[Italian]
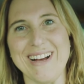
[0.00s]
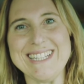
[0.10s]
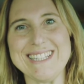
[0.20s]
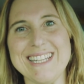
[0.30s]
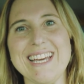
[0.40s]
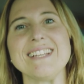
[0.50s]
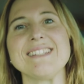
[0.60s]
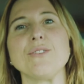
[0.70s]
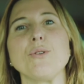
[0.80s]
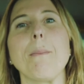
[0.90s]
avanti
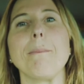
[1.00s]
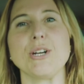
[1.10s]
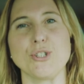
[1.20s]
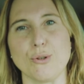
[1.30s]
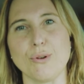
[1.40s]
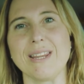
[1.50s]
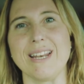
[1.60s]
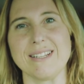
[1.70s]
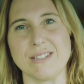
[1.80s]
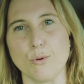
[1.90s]
essendo
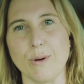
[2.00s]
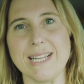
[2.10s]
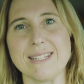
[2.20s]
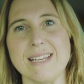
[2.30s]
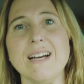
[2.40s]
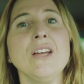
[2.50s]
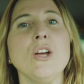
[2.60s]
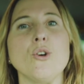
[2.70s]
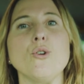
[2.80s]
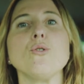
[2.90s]
ambasciatori della sicurezza
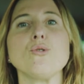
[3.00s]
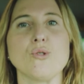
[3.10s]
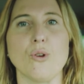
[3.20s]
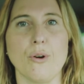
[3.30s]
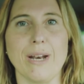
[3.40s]
non solo